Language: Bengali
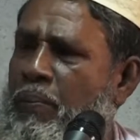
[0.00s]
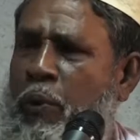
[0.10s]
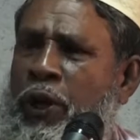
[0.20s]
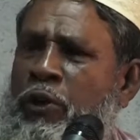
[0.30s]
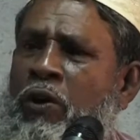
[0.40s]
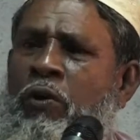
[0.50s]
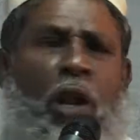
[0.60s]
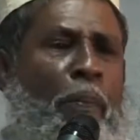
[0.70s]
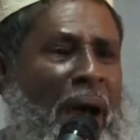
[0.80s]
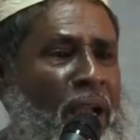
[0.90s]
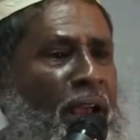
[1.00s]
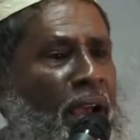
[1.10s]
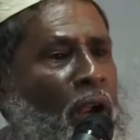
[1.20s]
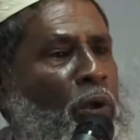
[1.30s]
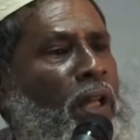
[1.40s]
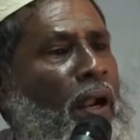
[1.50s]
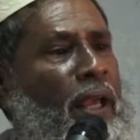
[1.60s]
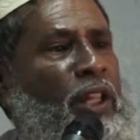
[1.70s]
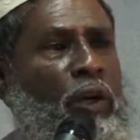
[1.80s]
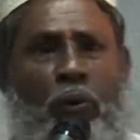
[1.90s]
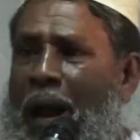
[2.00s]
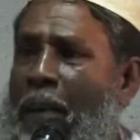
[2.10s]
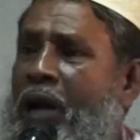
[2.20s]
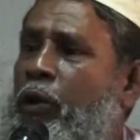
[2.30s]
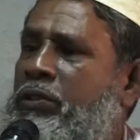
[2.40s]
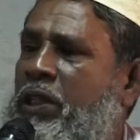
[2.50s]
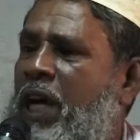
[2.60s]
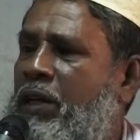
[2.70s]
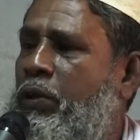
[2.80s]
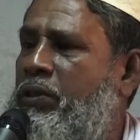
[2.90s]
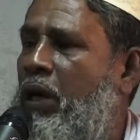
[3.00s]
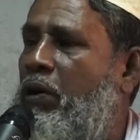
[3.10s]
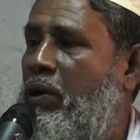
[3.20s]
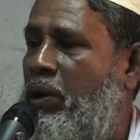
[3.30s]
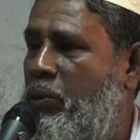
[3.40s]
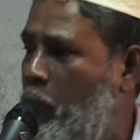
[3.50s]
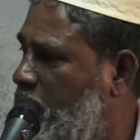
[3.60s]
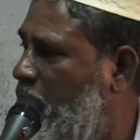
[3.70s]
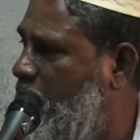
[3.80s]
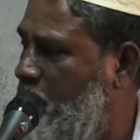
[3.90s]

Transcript: বনে জঙ্গলে পালিয়ে গেল তারা এদের উপর আবার অত্যাচার করতে হলো করতে